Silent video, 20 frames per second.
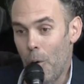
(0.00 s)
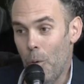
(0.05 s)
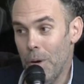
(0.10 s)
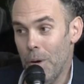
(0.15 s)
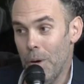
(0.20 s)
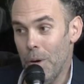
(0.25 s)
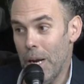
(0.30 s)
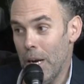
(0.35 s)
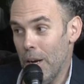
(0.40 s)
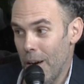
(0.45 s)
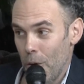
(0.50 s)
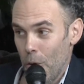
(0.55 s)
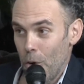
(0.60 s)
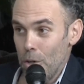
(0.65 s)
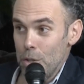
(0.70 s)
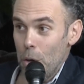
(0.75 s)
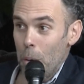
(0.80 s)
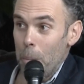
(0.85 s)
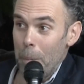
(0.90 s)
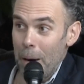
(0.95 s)
a jurar
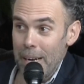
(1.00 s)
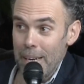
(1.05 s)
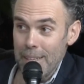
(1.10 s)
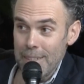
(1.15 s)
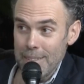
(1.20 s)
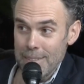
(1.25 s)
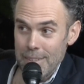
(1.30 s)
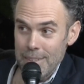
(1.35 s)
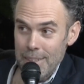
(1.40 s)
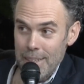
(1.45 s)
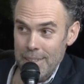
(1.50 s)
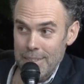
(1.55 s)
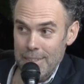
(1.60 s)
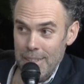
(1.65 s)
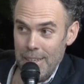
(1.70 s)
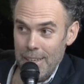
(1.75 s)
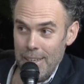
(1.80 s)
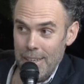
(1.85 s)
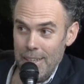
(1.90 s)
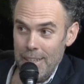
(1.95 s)
otros pares,
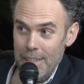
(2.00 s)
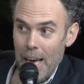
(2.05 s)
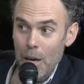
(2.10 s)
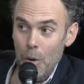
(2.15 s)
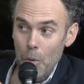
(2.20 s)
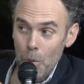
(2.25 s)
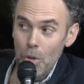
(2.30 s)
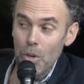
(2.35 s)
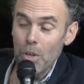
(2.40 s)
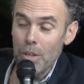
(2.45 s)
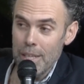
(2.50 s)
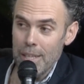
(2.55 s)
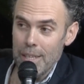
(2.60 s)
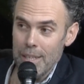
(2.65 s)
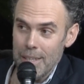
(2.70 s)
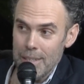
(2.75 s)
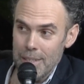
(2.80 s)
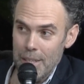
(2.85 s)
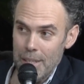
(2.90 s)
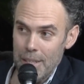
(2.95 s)
este, algunos
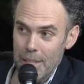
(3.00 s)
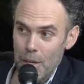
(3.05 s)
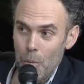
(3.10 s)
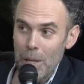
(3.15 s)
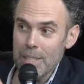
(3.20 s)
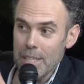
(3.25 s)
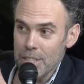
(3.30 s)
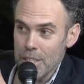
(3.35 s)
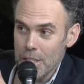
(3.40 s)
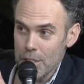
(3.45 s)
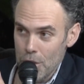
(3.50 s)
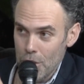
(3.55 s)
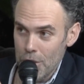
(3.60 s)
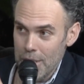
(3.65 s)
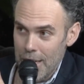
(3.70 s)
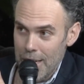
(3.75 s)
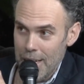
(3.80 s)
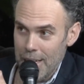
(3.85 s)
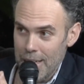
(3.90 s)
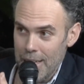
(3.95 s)
de, igual
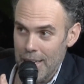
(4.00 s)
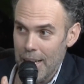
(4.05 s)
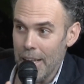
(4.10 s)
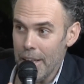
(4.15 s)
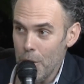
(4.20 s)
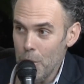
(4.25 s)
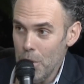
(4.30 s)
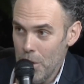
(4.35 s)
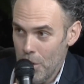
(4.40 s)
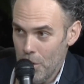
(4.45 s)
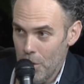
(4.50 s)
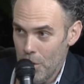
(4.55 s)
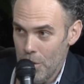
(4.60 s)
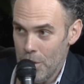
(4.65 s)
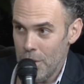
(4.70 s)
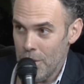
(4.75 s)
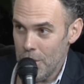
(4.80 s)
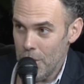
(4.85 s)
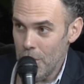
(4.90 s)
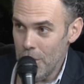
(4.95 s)
trayectoria que la de uno,
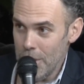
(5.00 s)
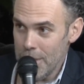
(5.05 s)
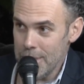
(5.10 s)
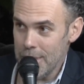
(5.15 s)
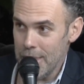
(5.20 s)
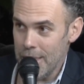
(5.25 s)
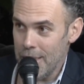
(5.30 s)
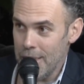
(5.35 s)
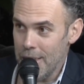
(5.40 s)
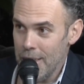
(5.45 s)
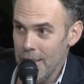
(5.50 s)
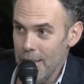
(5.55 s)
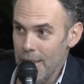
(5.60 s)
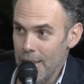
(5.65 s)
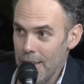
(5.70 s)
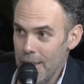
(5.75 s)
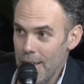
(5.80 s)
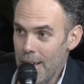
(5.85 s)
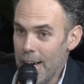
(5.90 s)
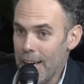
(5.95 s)
digo, ¿no? Este,
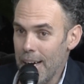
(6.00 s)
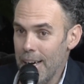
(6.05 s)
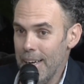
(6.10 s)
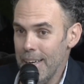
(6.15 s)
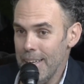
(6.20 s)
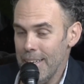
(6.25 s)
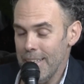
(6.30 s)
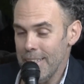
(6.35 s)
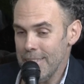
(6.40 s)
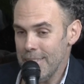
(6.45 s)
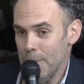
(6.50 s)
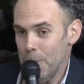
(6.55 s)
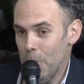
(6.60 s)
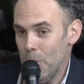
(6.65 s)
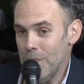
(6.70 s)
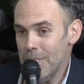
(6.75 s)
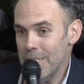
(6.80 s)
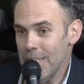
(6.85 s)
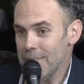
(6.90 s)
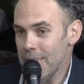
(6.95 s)
acá es
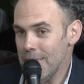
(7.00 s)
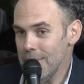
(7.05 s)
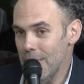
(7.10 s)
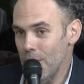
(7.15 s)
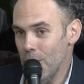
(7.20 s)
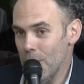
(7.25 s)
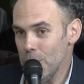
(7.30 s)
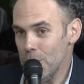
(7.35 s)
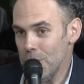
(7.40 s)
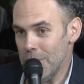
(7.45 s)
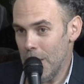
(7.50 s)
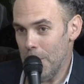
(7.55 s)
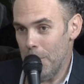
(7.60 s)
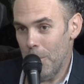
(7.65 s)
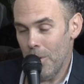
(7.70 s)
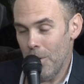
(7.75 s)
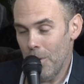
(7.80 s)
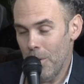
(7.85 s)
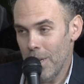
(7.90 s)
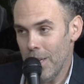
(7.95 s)
muy interesante lo que
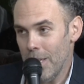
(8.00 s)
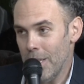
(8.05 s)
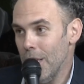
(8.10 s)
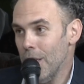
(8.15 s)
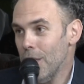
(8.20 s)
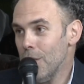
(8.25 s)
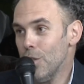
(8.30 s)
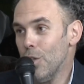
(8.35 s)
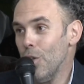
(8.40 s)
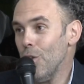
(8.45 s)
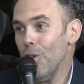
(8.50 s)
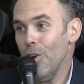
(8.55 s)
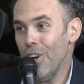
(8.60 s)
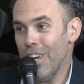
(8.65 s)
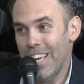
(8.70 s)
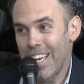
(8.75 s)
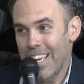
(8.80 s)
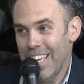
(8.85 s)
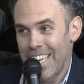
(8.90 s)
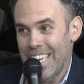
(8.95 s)
sucede porque
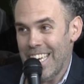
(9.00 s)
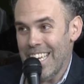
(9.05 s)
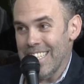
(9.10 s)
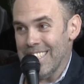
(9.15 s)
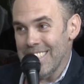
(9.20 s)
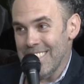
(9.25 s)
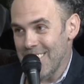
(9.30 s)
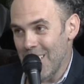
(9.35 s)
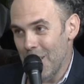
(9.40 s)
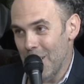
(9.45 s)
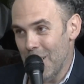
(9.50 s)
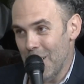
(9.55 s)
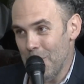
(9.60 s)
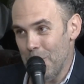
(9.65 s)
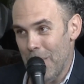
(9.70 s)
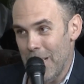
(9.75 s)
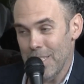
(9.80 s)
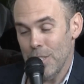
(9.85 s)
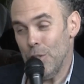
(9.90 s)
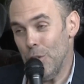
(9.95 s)
todos quieren ser
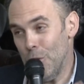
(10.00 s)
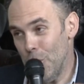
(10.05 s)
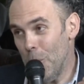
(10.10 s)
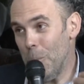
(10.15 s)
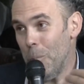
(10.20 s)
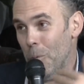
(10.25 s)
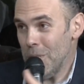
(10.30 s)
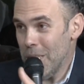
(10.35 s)
parte. Yo no,